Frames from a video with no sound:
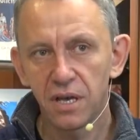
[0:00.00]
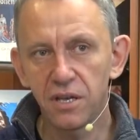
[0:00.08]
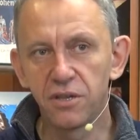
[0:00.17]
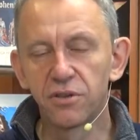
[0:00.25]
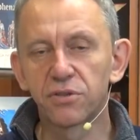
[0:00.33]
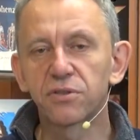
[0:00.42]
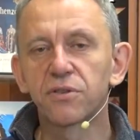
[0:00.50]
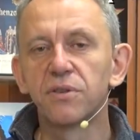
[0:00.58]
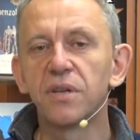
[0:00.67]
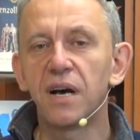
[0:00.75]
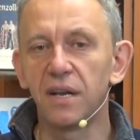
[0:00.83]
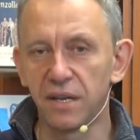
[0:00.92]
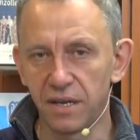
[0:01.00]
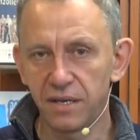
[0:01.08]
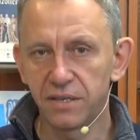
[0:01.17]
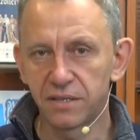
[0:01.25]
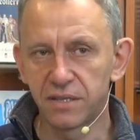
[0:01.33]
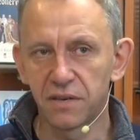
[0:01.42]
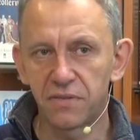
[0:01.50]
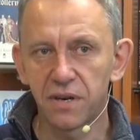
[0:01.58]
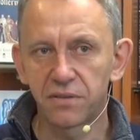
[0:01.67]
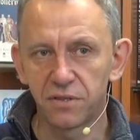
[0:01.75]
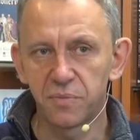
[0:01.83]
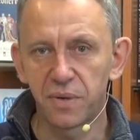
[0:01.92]
I doskonale
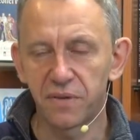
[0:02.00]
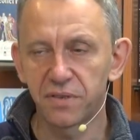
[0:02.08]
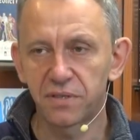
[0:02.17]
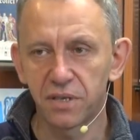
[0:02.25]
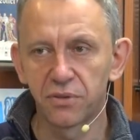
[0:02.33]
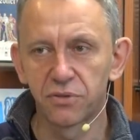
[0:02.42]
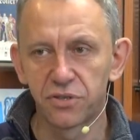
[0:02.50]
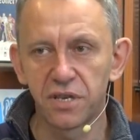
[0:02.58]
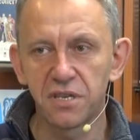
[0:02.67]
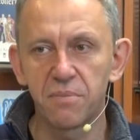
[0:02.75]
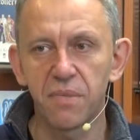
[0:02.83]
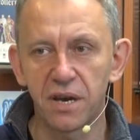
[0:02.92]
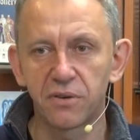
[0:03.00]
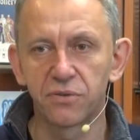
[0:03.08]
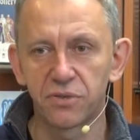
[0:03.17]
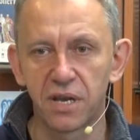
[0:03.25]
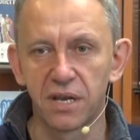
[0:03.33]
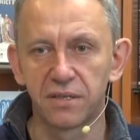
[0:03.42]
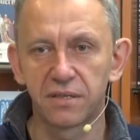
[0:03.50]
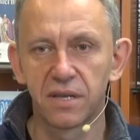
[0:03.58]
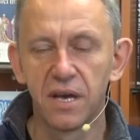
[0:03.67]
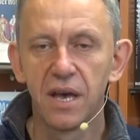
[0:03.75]
zdawała sobie sprawę z tego, że nie mają szans.